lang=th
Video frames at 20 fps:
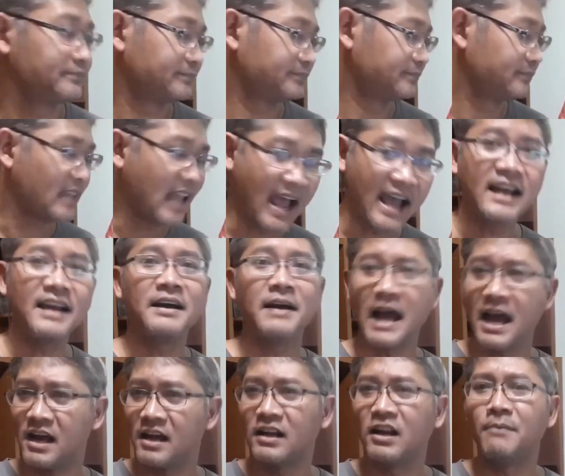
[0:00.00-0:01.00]
นะอ่ะ
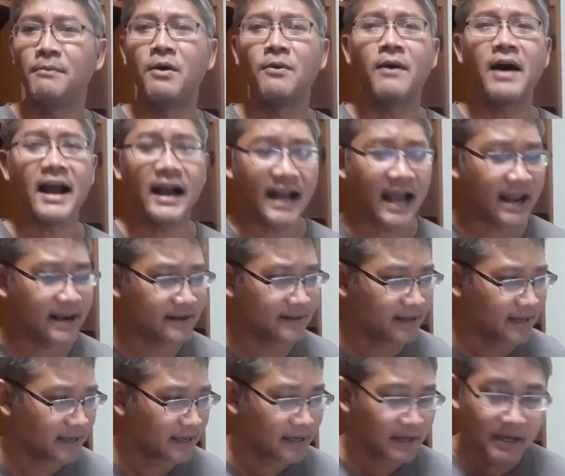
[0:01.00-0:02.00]
ทำามาว่ากัน
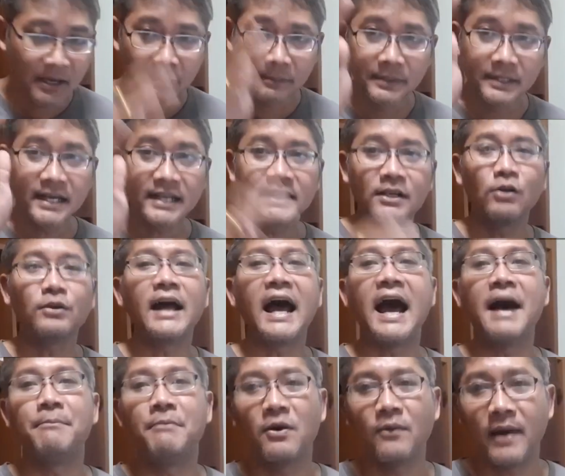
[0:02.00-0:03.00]
เพื่อนเขาถาม
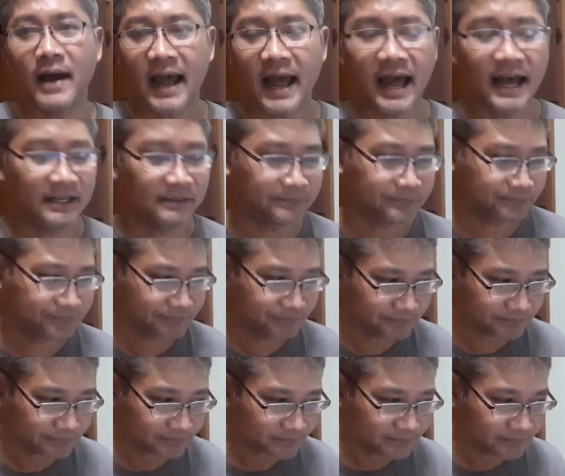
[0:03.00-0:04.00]
มาว่า
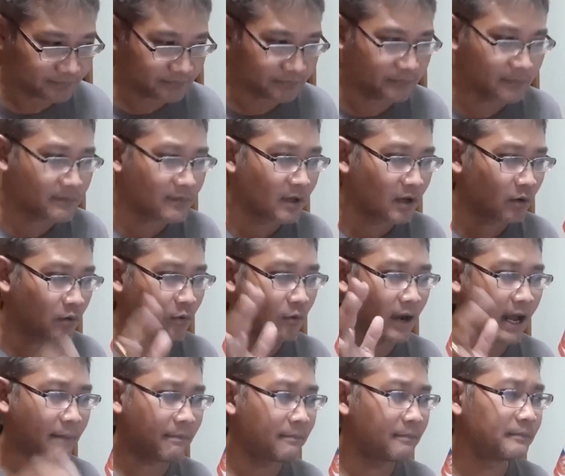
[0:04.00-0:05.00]
กูครั
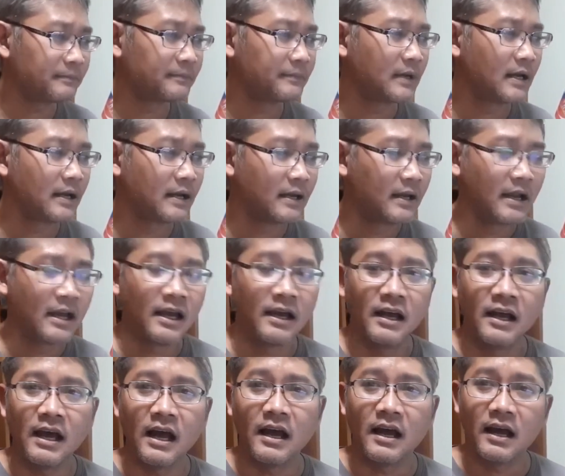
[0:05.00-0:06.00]
บ
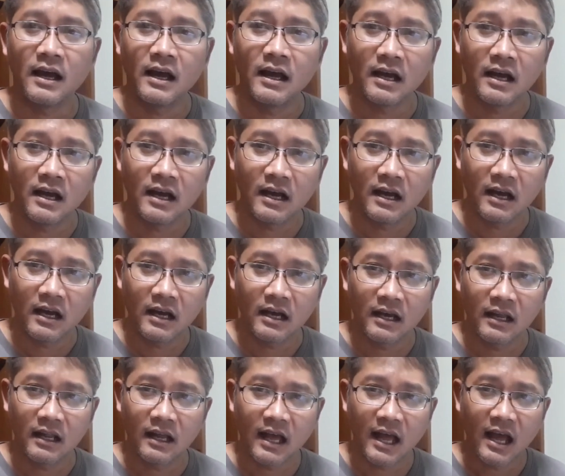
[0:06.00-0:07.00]
เอ่อ
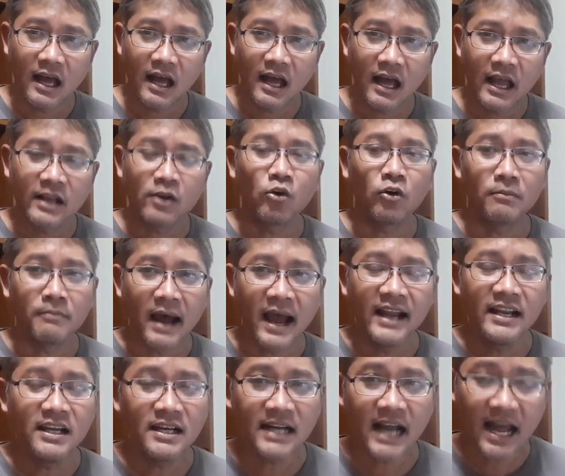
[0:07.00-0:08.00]
อ้กฎหมายเรื่
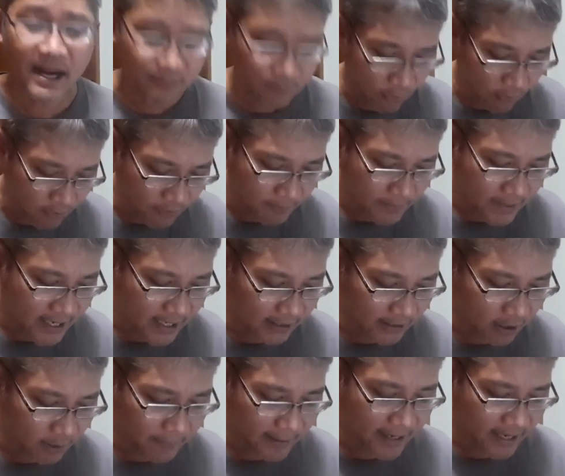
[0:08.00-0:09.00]
องการพกมีดเข้า
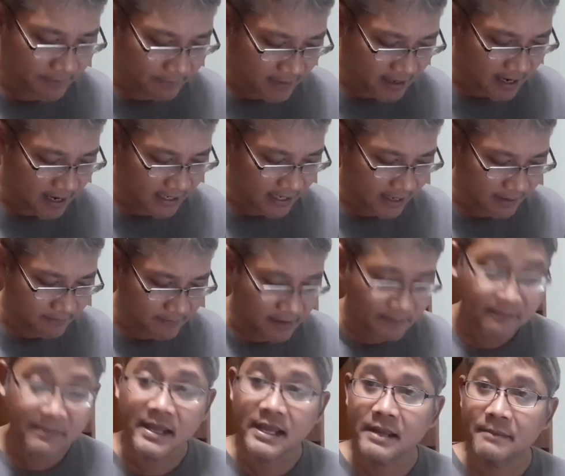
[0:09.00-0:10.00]
ไปในเมืองเนี่ยมัน
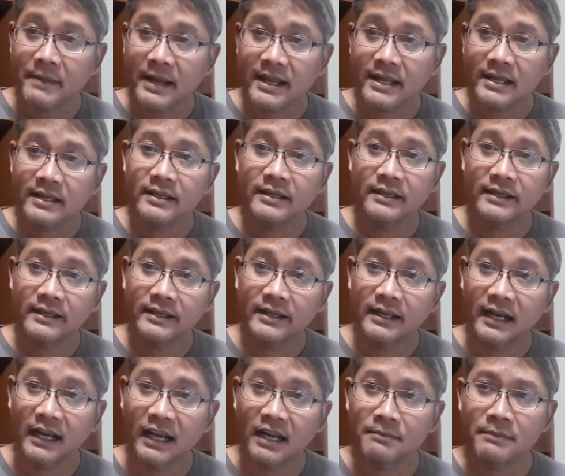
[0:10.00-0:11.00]
มีไหม
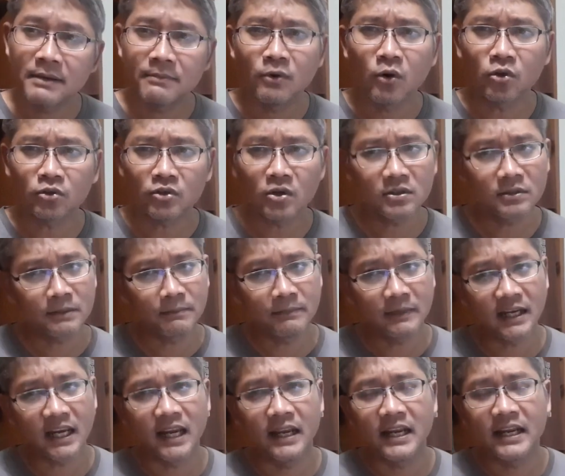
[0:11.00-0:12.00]
แล้วมันพกต้อง
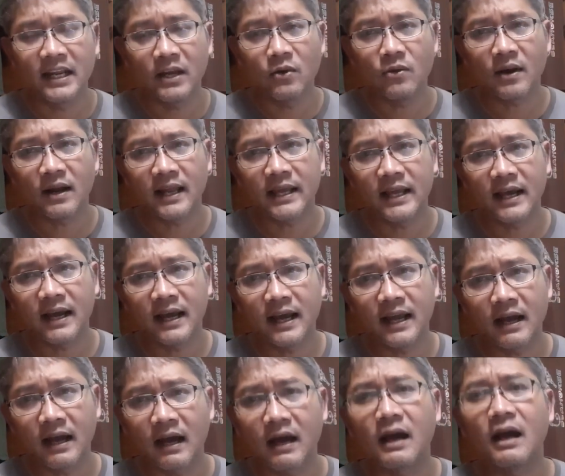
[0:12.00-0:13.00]
กี่นิ้วอะไรยังไงอ่ะ